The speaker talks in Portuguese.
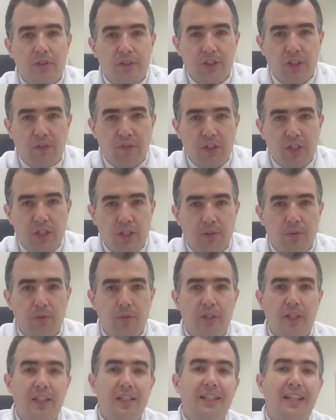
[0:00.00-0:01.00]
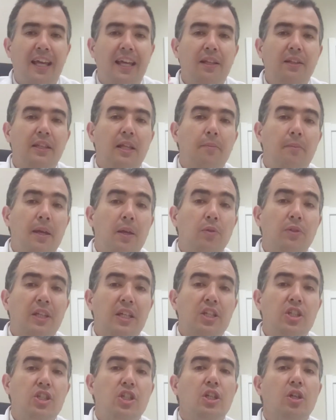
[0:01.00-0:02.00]
dividido e tem também o
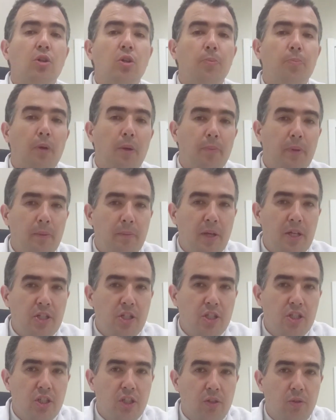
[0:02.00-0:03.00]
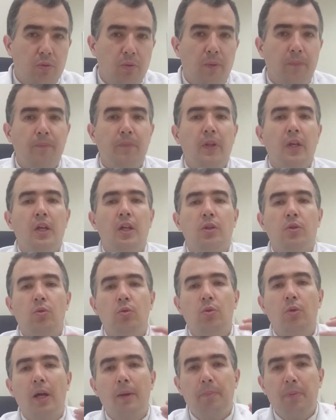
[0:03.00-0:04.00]
testículo propriamente dito.
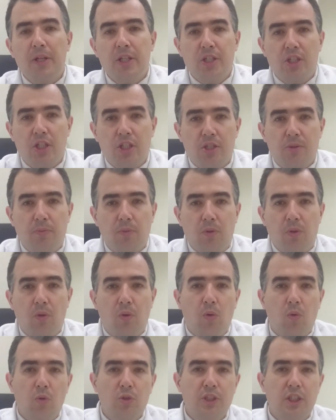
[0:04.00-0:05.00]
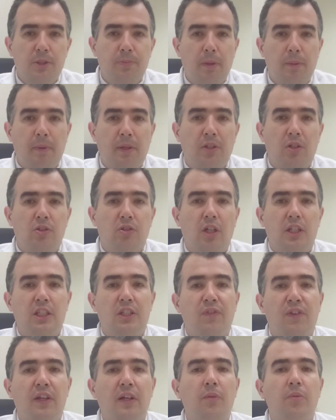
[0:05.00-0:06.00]
No epidídimo, os
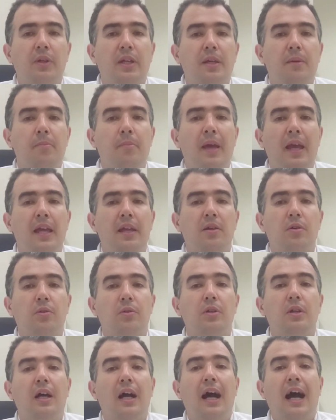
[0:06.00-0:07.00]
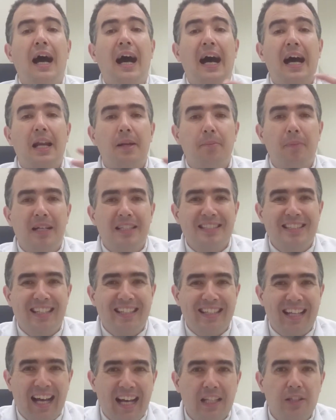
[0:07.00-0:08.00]
espermatozoides ficam que meio
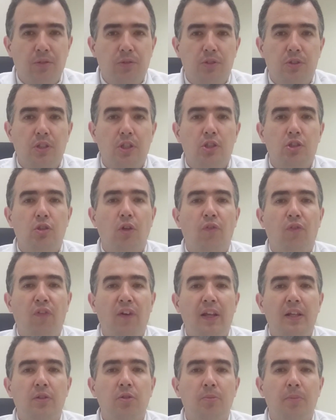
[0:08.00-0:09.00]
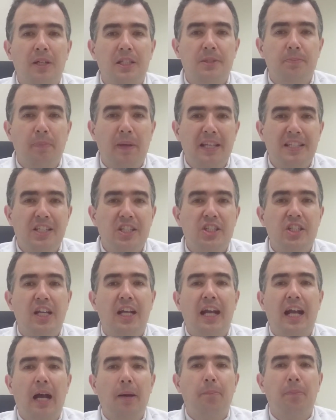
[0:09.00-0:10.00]
armazenados, sofrendo uma espécie de
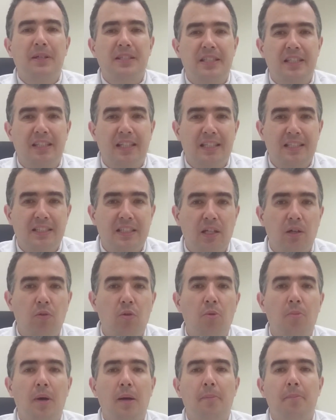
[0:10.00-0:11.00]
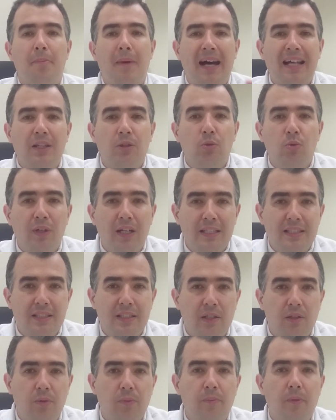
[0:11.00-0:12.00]
capacitação, uma
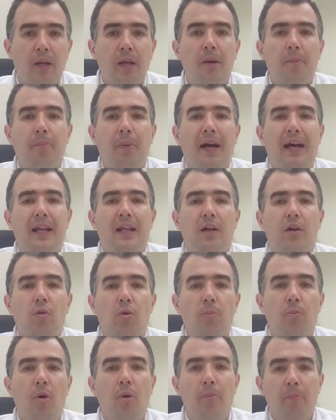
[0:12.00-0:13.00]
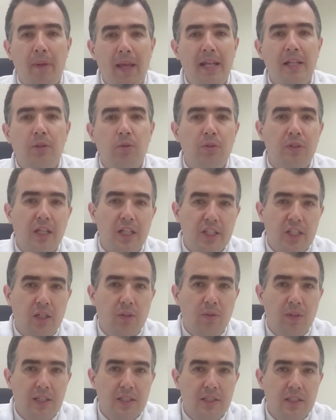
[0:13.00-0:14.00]
maturação para o momento da
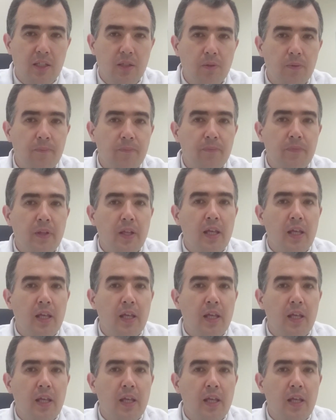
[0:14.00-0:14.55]
ejaculação,